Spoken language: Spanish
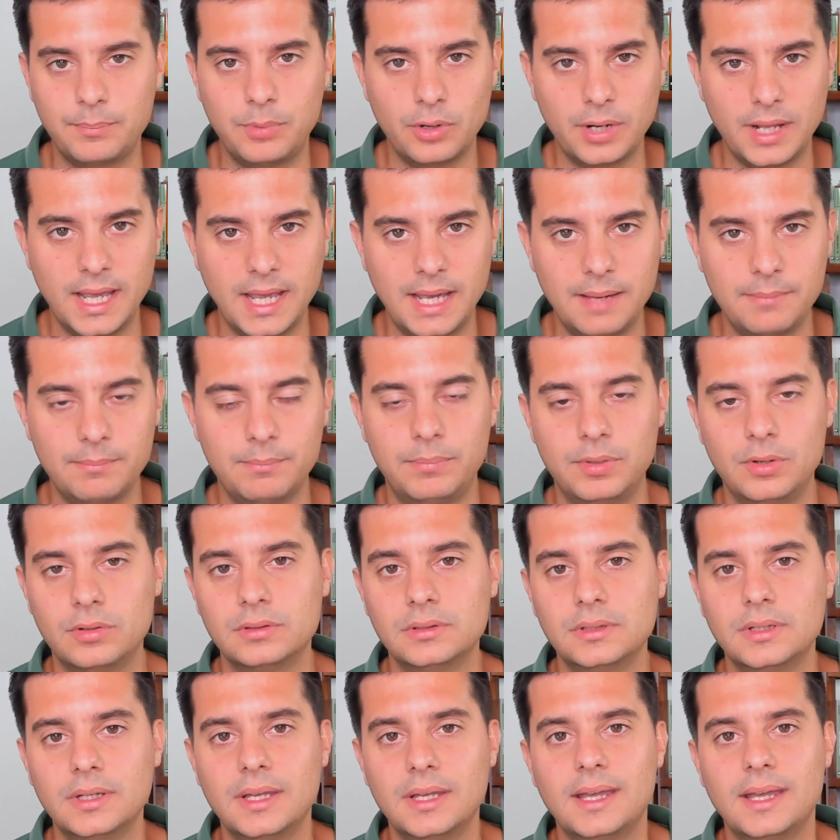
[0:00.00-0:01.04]
Por
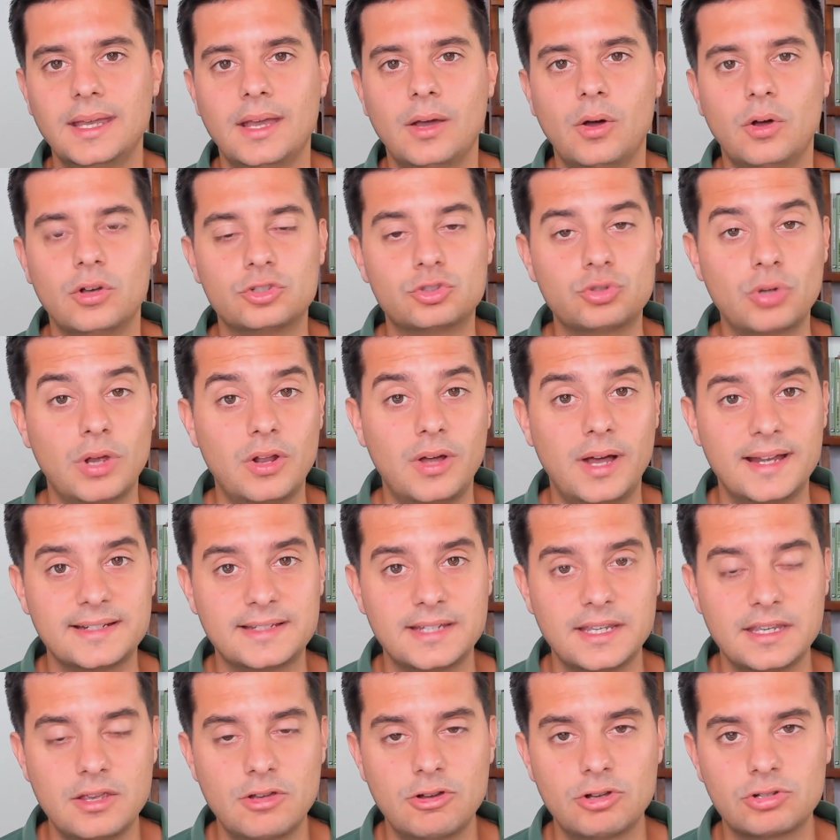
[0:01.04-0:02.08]
ejemplo, suelos
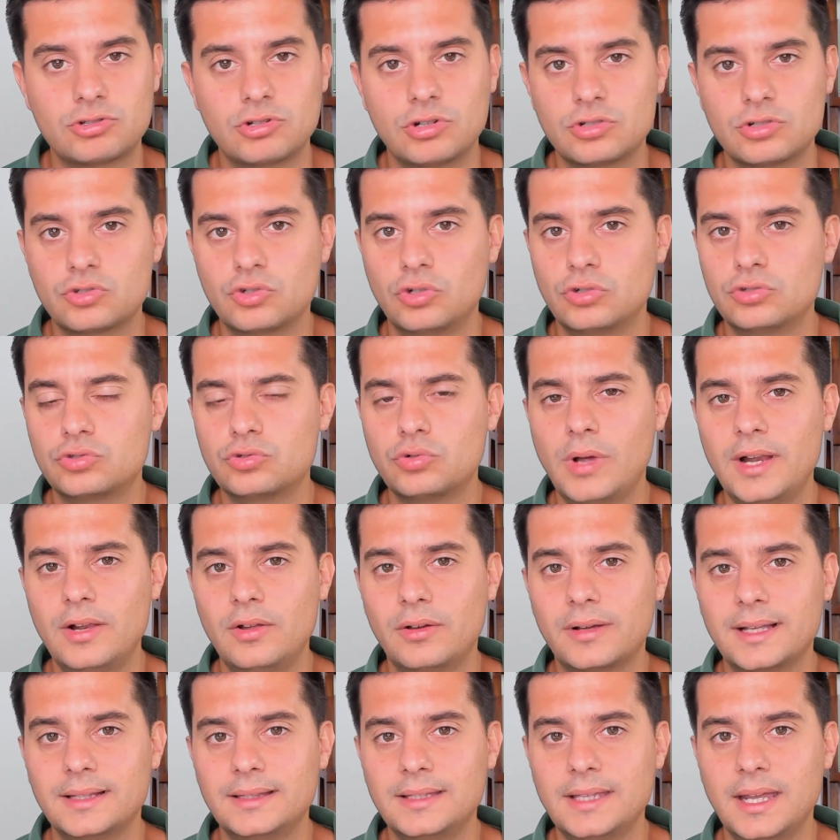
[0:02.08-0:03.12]
arcillosos son
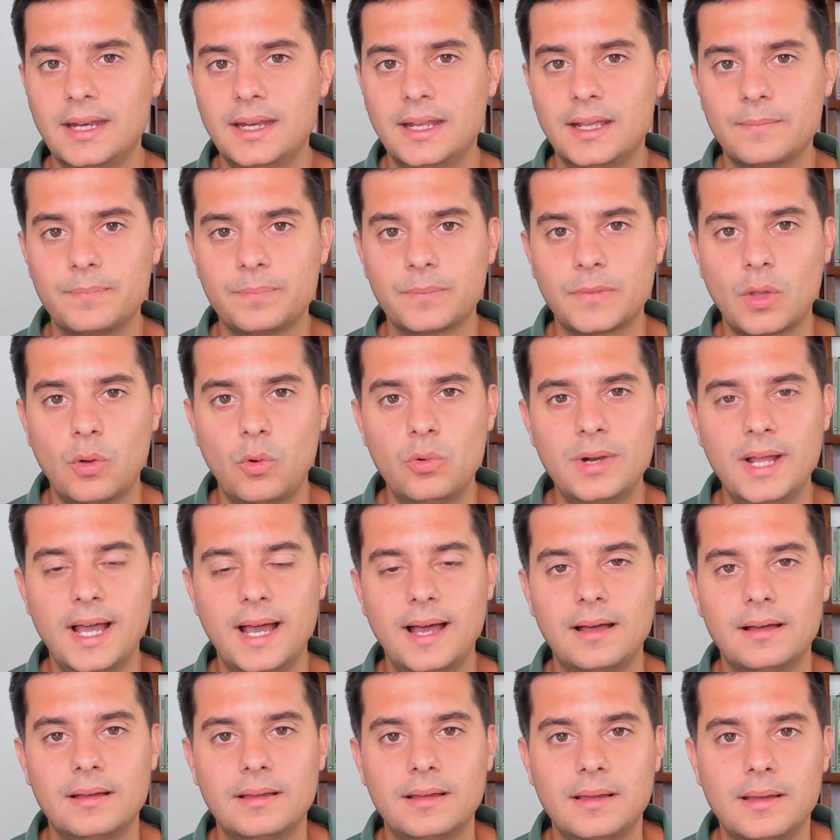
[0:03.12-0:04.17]
suelos que tienen
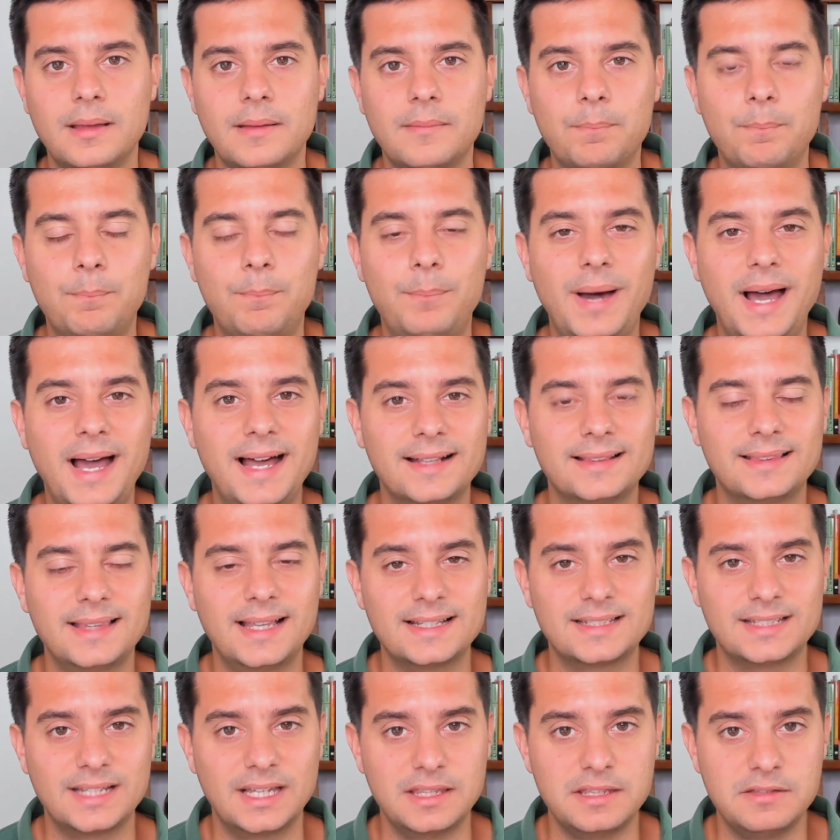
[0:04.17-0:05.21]
una baja
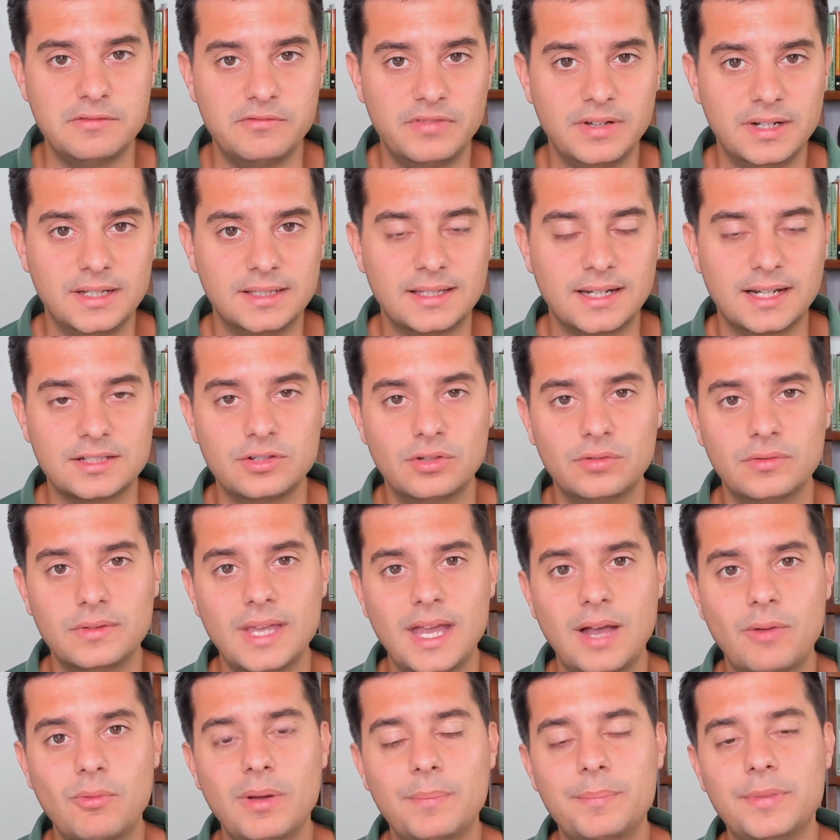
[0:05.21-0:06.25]
tasa de infiltración
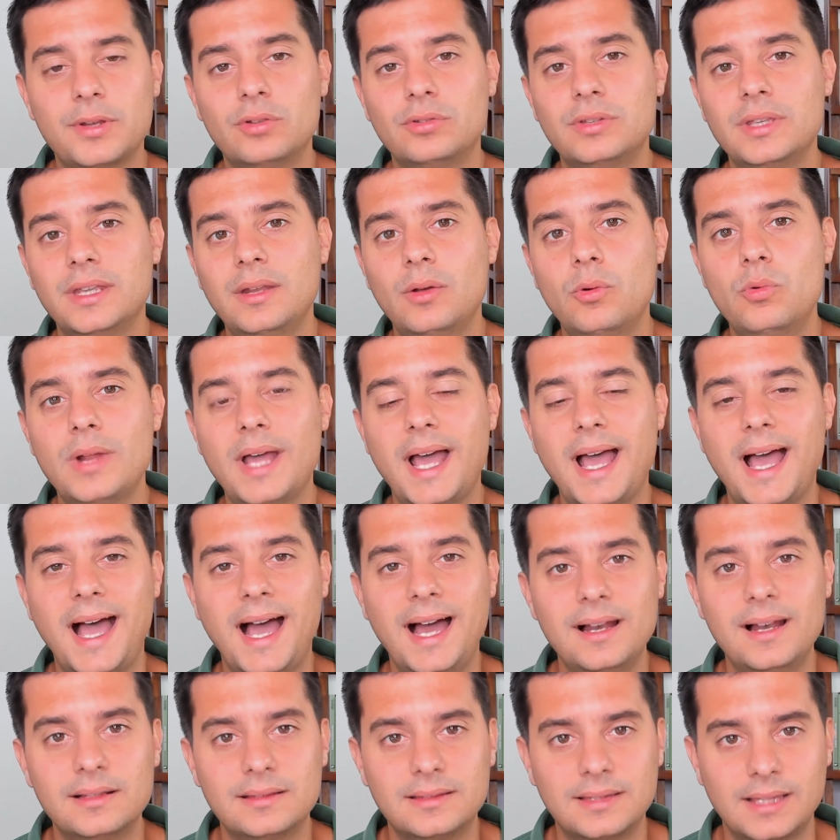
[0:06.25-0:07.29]
de agua, pero tienen una
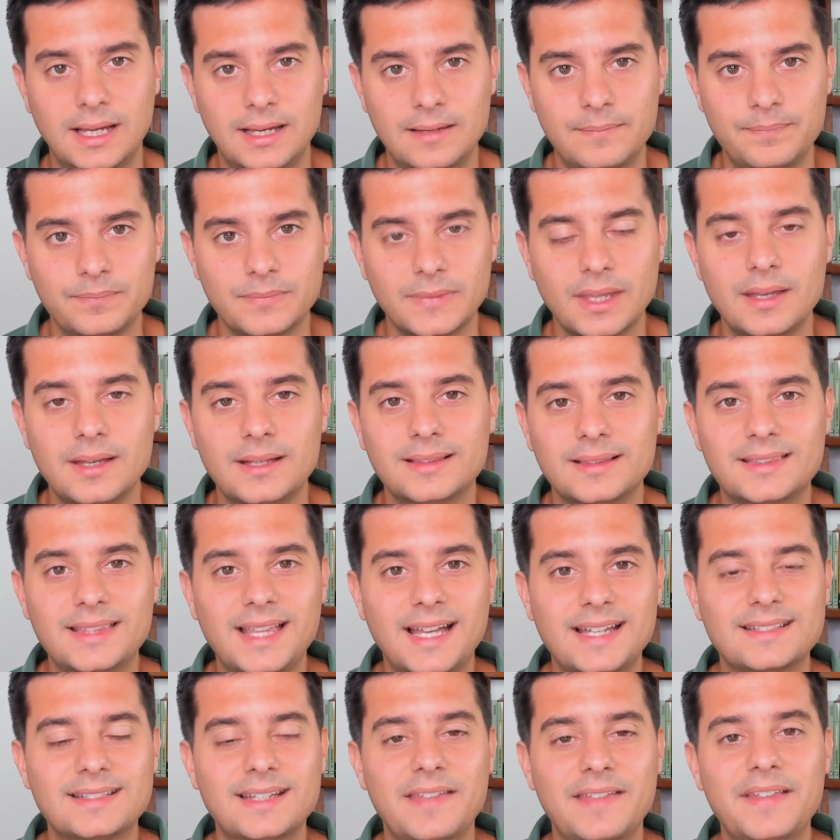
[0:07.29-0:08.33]
alta
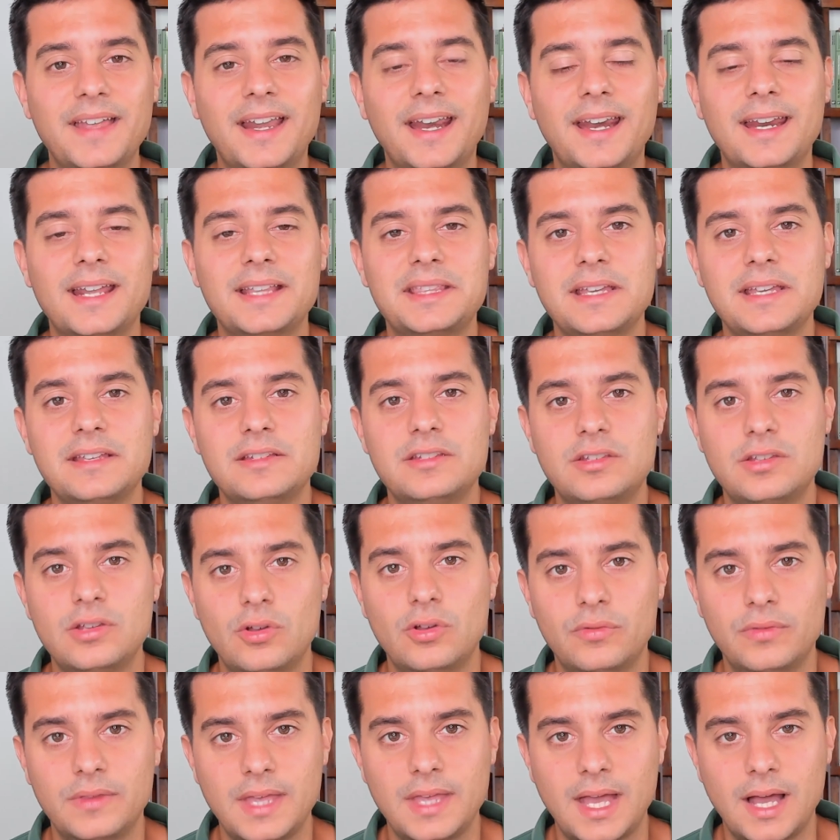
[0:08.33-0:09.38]
tasa de
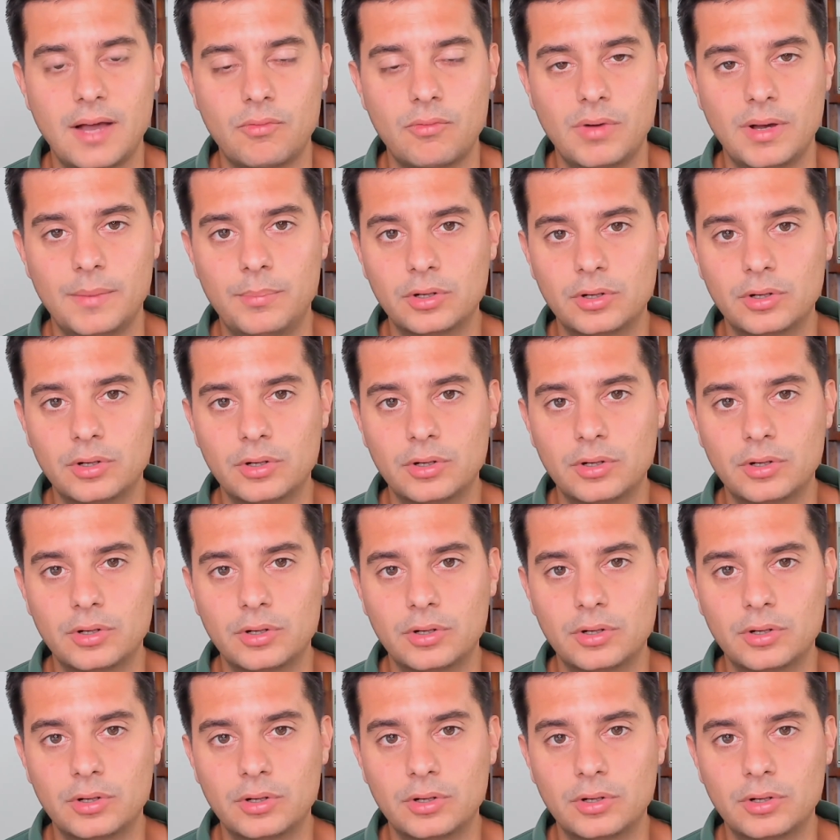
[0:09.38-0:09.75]
retención de agua.